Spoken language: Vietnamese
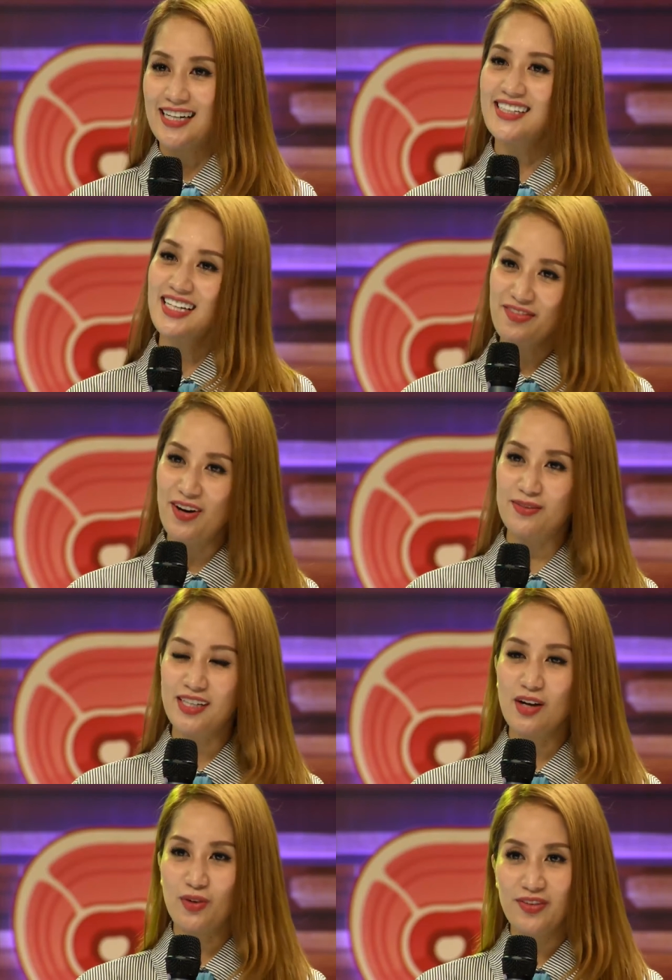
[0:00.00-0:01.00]
Khánh Thi hy vọng
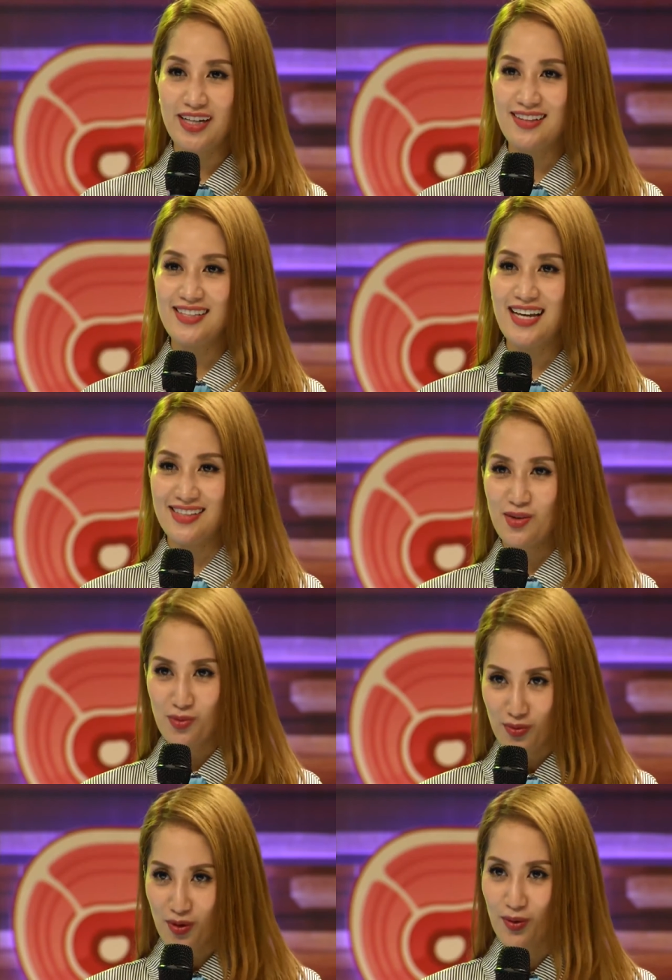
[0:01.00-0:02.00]
tất cả quý vị khán giả sẽ cùng ủng